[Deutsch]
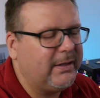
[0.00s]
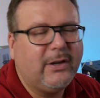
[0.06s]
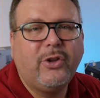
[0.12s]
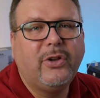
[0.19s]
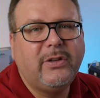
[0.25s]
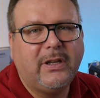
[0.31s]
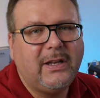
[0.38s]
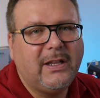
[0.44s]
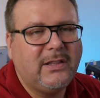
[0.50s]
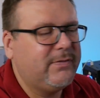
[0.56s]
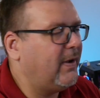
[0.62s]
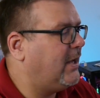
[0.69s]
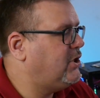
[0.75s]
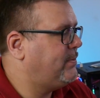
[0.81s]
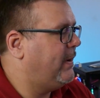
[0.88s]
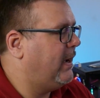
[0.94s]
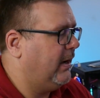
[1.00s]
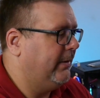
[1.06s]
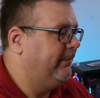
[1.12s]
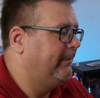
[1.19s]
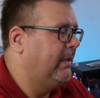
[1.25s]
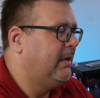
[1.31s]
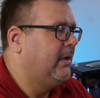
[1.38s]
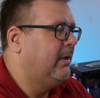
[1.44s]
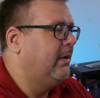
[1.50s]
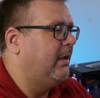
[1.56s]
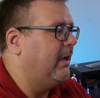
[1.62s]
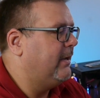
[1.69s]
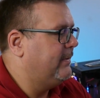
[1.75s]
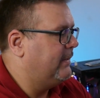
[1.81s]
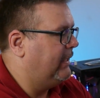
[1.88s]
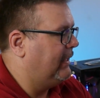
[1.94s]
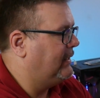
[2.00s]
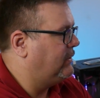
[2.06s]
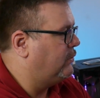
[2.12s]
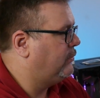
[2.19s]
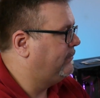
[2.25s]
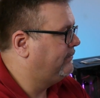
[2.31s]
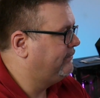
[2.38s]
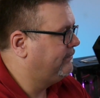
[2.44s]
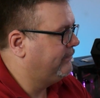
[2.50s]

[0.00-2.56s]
dann könnt ihr nichts falsch machen. Ja, also